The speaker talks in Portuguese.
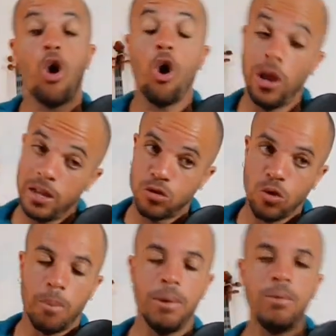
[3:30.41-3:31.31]
Olha
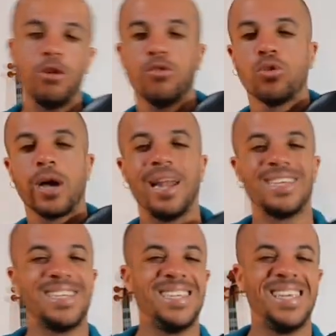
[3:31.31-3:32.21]
só, primeiro eu vou tocar ela
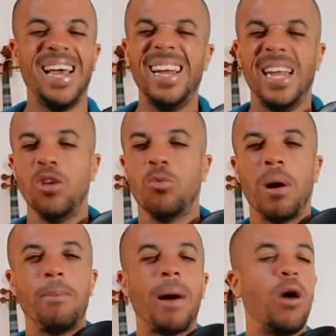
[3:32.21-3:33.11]
sem
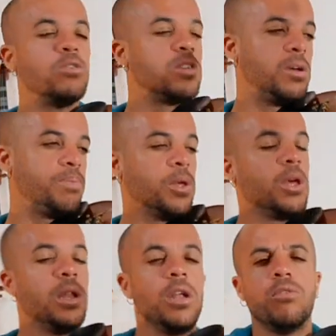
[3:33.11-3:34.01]
nenhuma pausa,
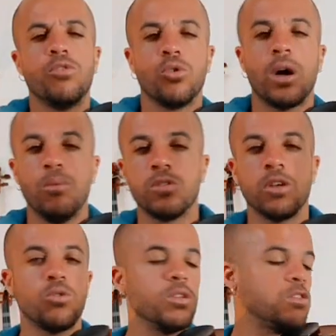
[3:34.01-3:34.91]
né? não vou tocar a música
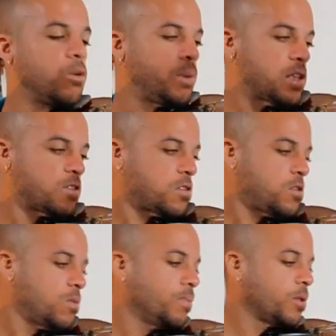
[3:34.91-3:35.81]
toda, só um
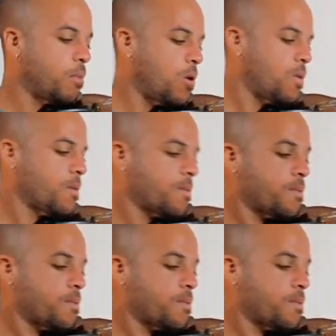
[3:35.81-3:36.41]
pedacinho, tá bom?